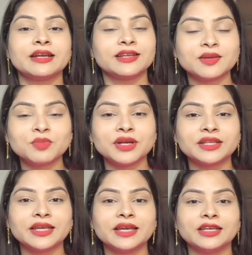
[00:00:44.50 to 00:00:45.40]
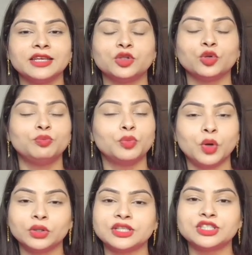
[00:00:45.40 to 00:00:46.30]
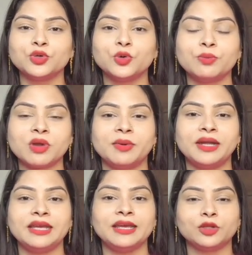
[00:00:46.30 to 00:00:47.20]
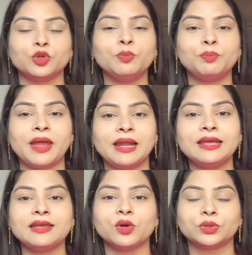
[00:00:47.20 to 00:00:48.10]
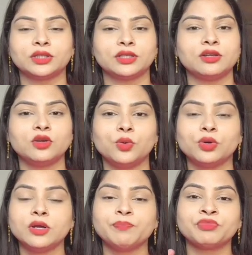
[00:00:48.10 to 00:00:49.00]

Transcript: ख़त्म कर देगा ये तो बहुत अच्छी होम रेमेडी है तो पहले क्या होता था ना लोग